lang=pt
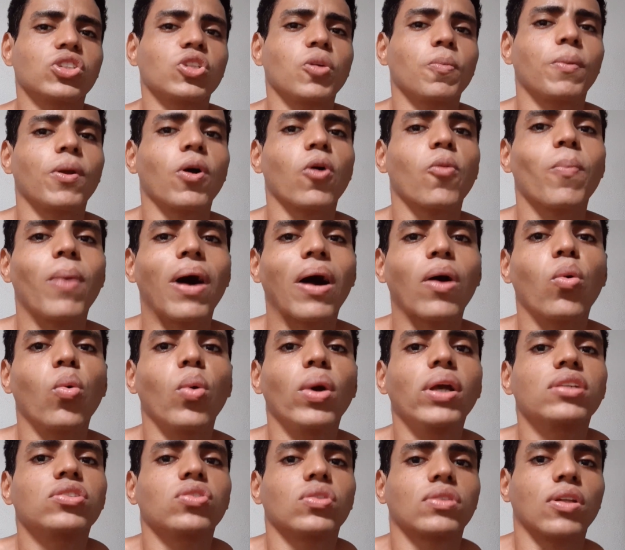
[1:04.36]
se preocupar com
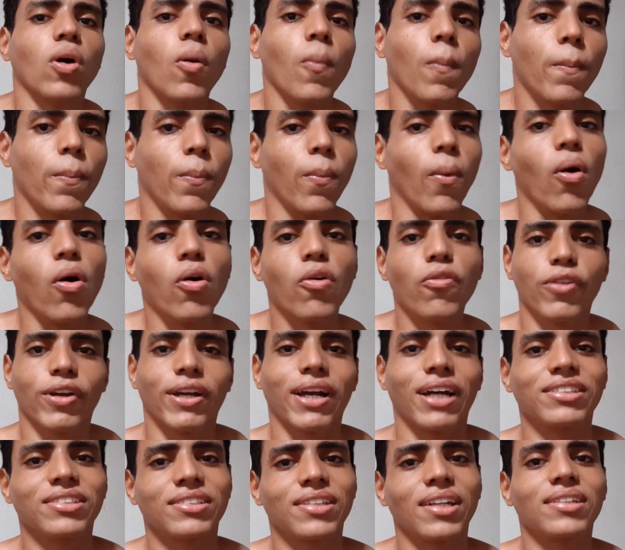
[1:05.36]
isso tão pouco
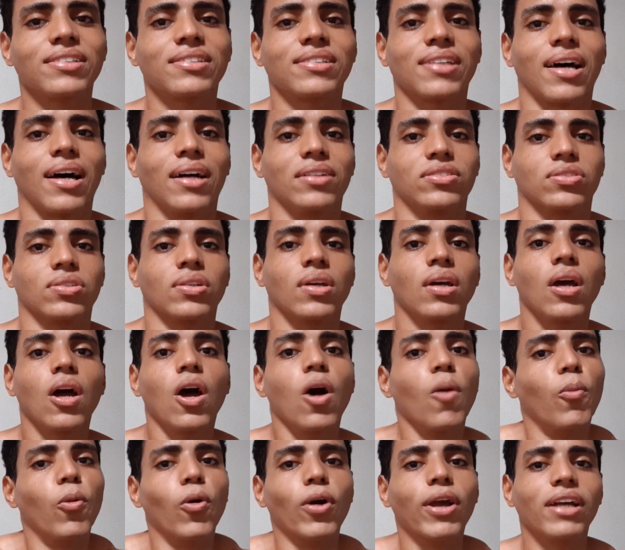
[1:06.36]
ficar estressados
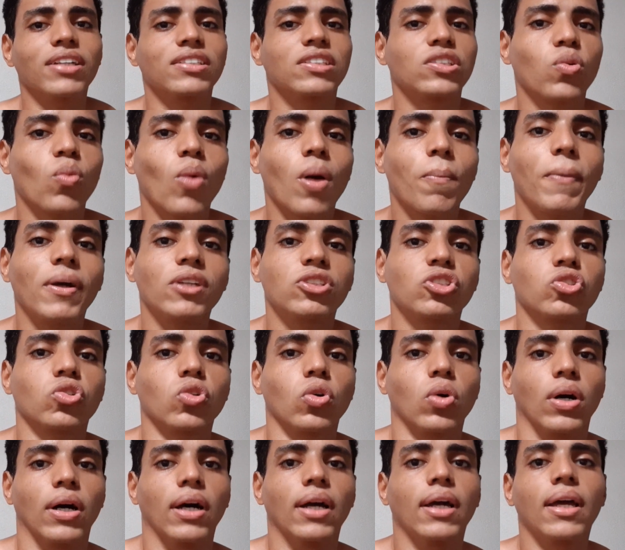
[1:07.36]
porque se uma
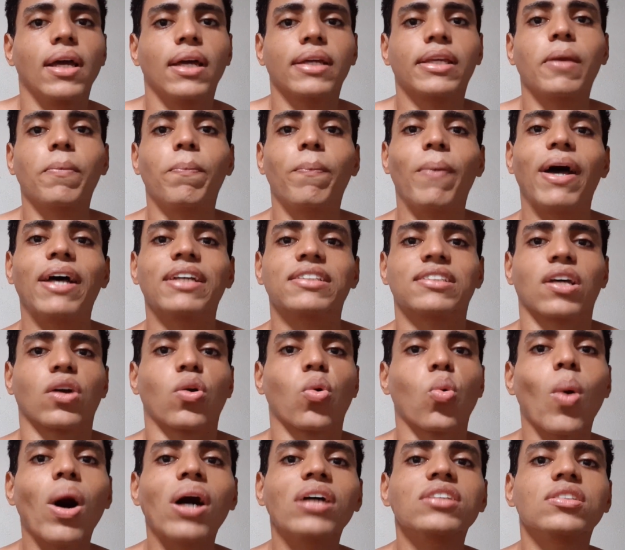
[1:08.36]
pessoa que pesa
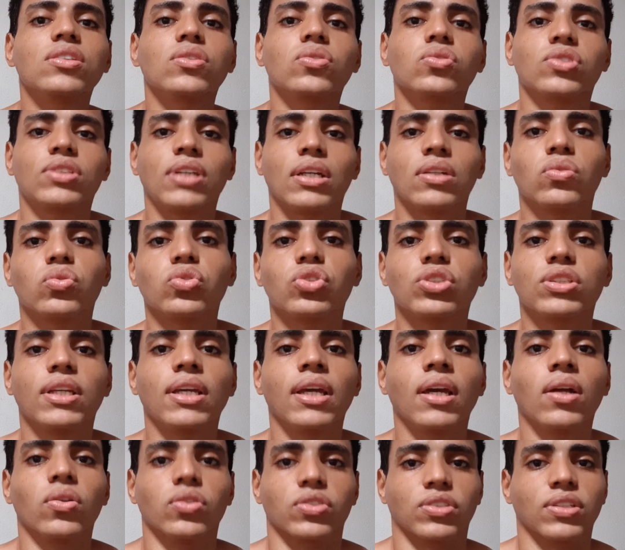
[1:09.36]
quase 200
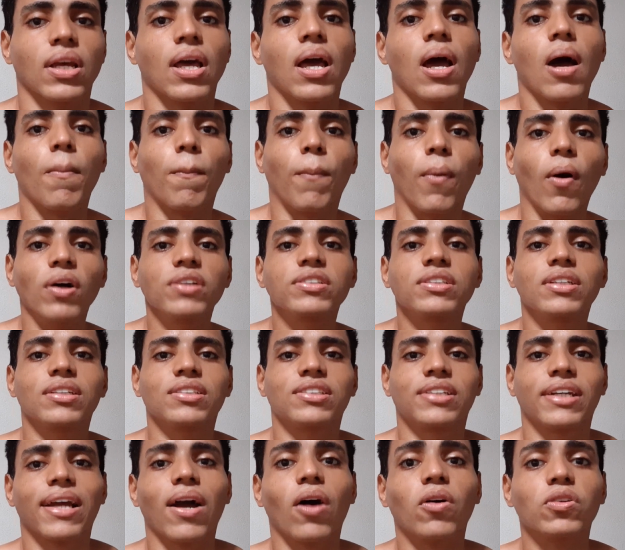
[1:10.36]
quilos pode
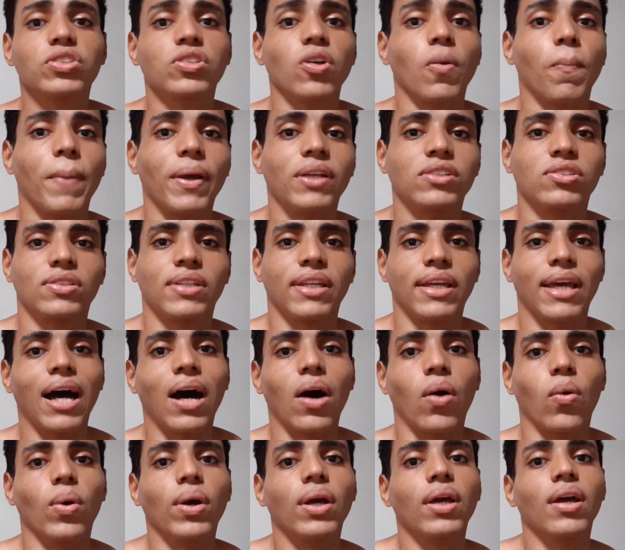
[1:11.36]
chegar ao seu peso
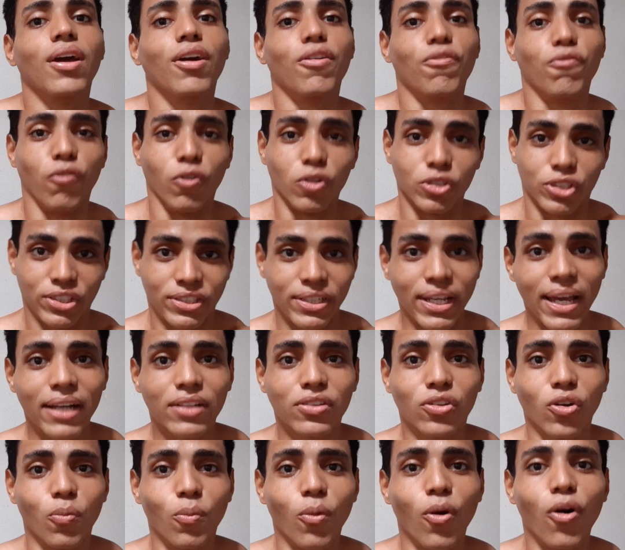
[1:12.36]
ideal, você é
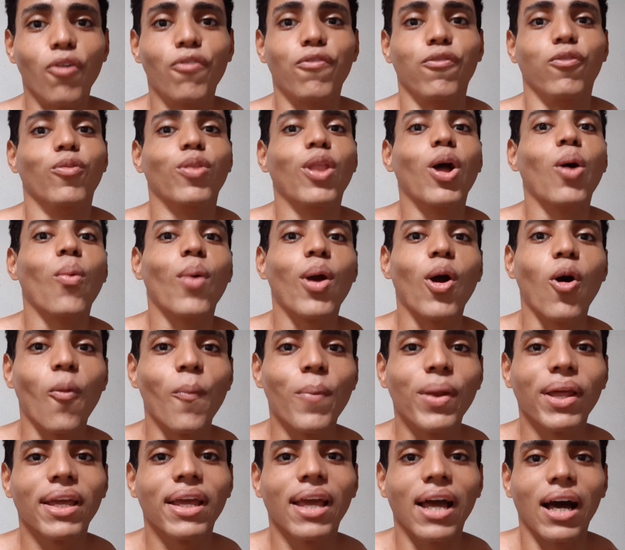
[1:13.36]
ectomorfo não é
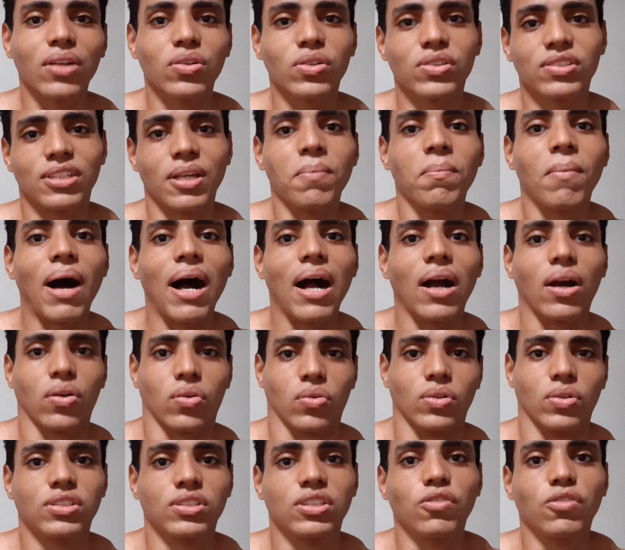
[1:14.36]
obrigado a ser magro.
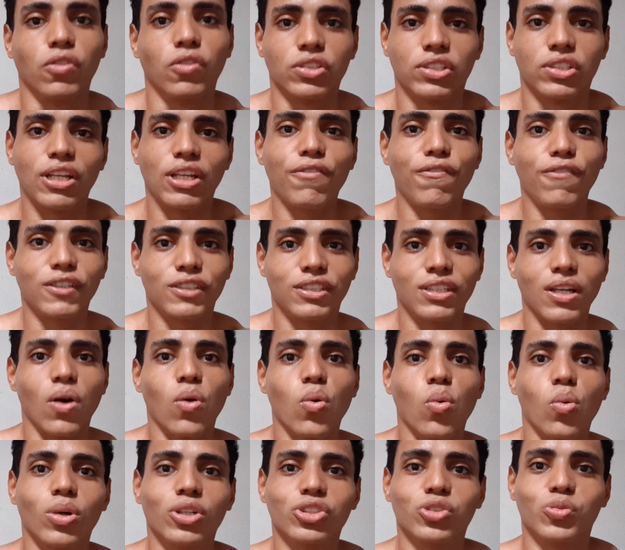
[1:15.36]
Se você fizer
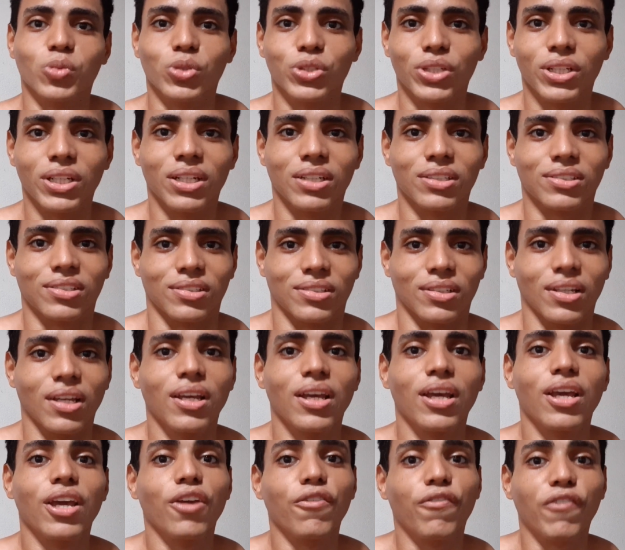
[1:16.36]
algumas mudanças
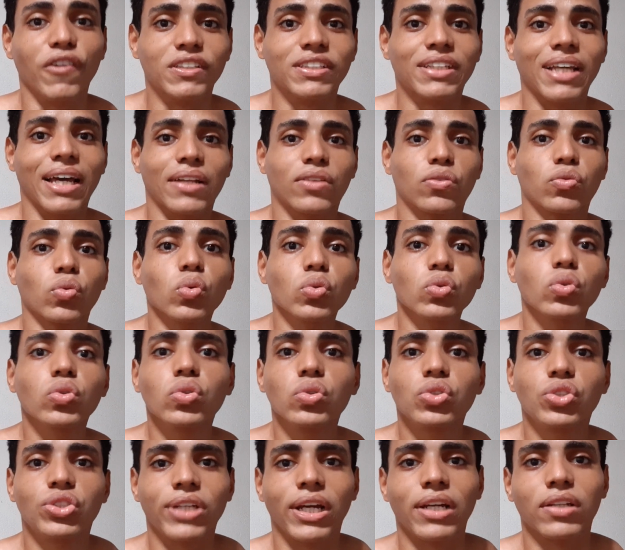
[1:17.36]
e fizer tudo
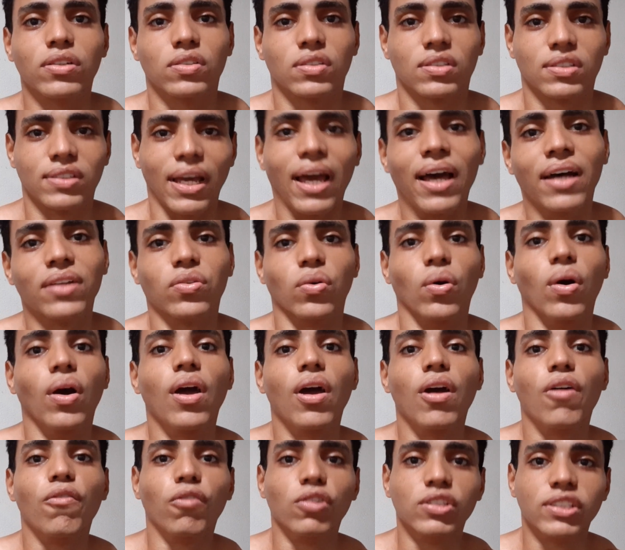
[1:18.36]
do jeito certo,
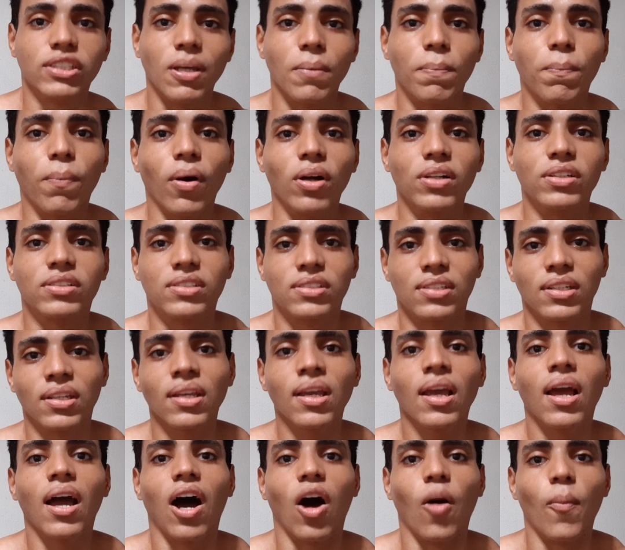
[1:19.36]
você pode
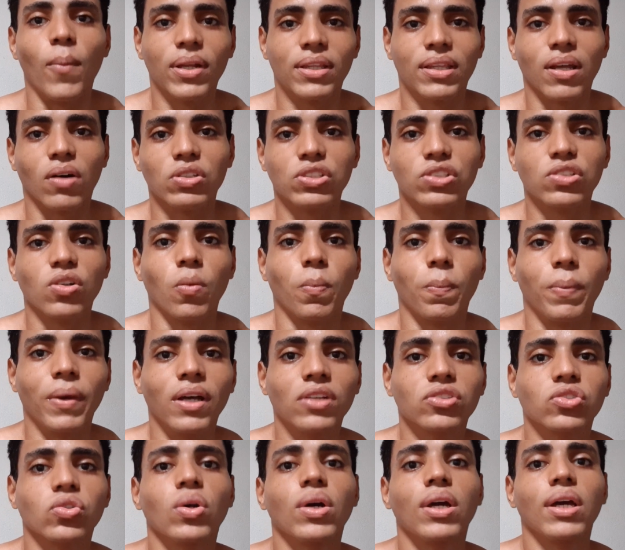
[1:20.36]
sim aumentar o seu
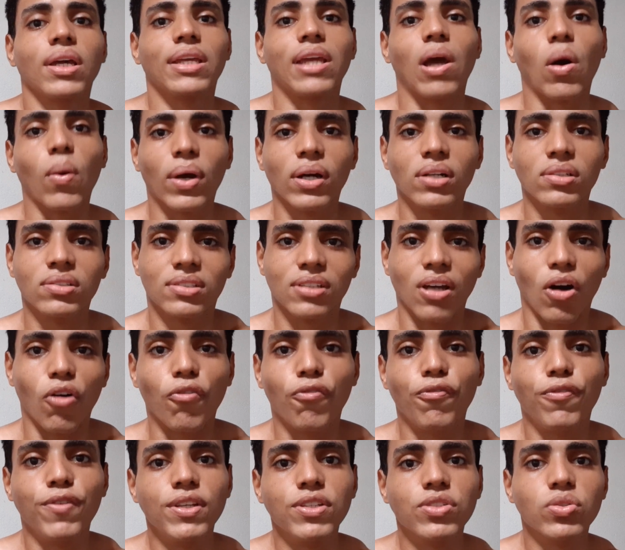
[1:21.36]
peso e alcançar o
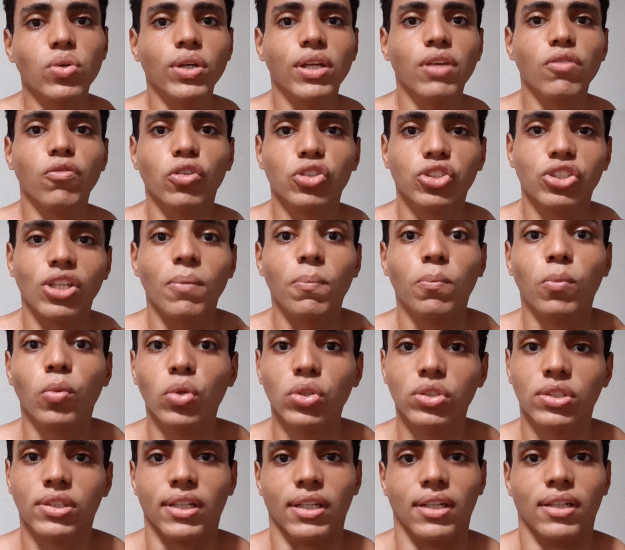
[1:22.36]
físico que você
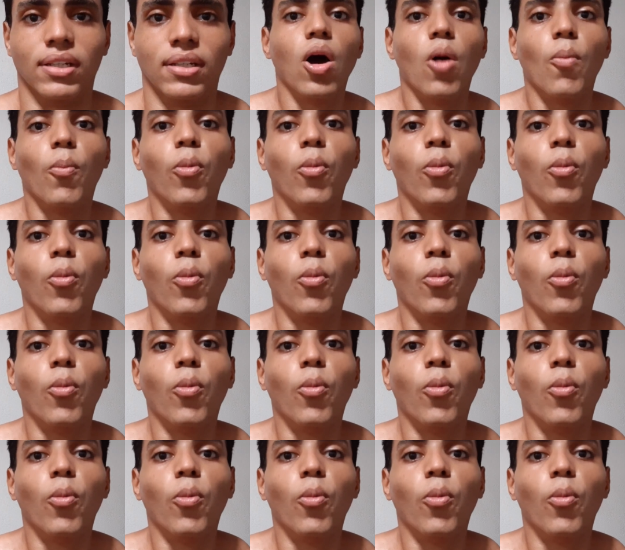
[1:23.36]
busca.